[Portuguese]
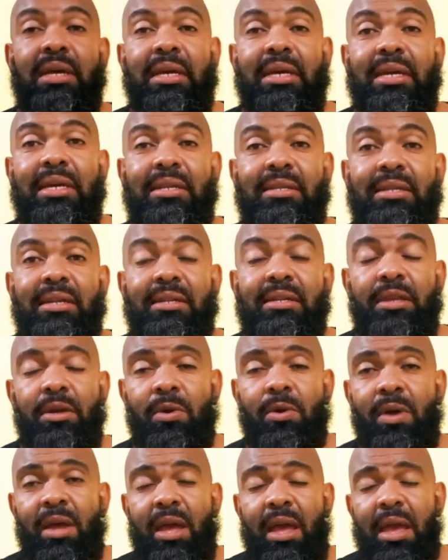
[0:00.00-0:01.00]

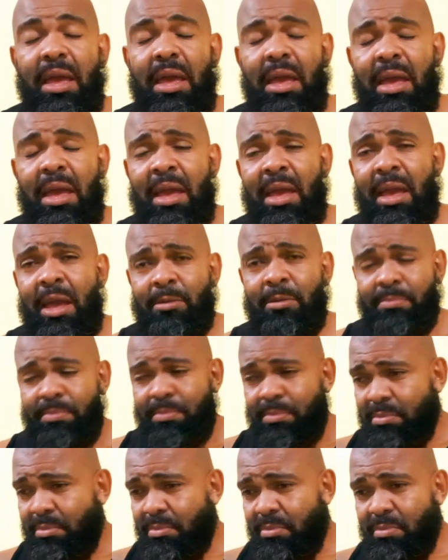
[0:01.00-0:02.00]
Entendeu? É,
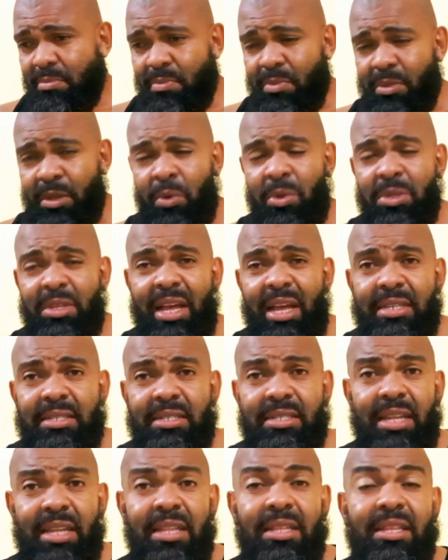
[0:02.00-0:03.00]
acontece? Tem